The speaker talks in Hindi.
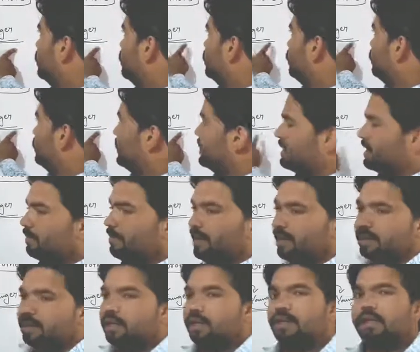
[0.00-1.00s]
तो इनसे
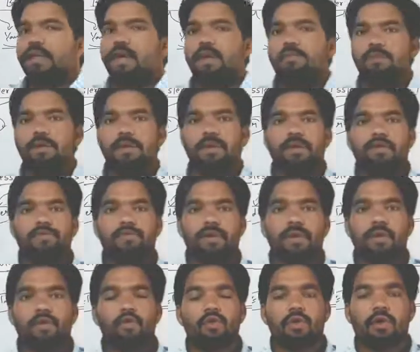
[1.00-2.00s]
बात करते हैं कि आप इतने
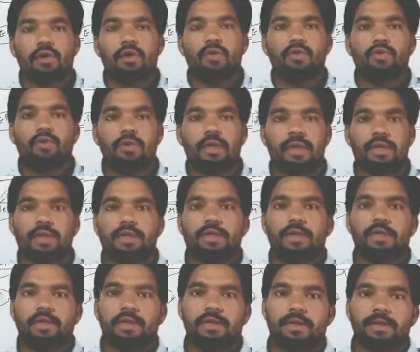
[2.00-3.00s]
वीक हो गए हो क्या
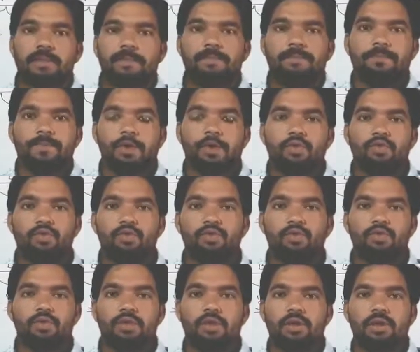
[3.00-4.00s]
दिक्कत है
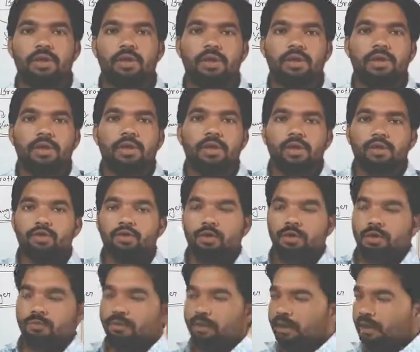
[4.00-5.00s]
शूज़ का तो
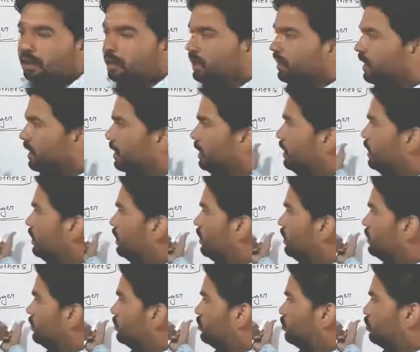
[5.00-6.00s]
ये बताते हैं
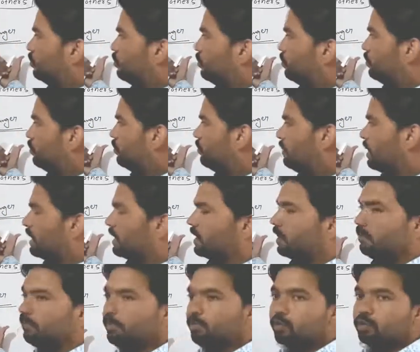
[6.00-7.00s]
कि जो
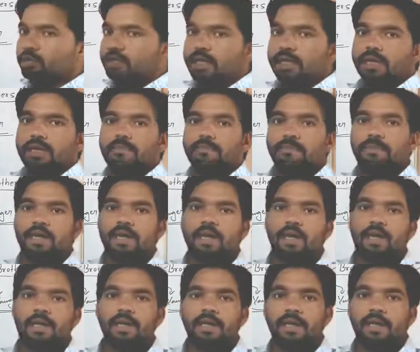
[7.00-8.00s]
मार्केट में बहुत सारी
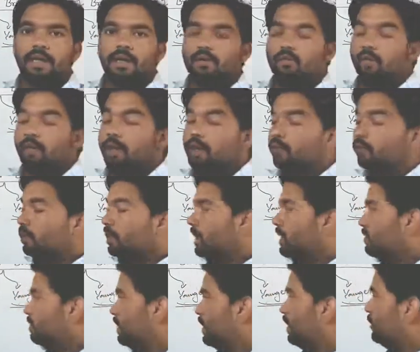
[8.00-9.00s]
कंपनियां हैं वो
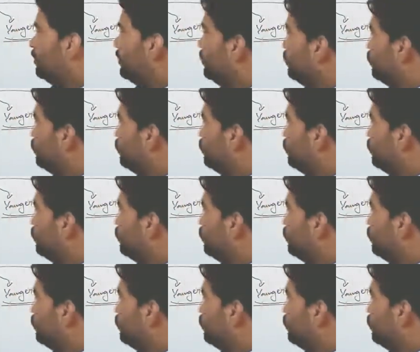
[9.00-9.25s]
एडवर्टाइजमेंट पे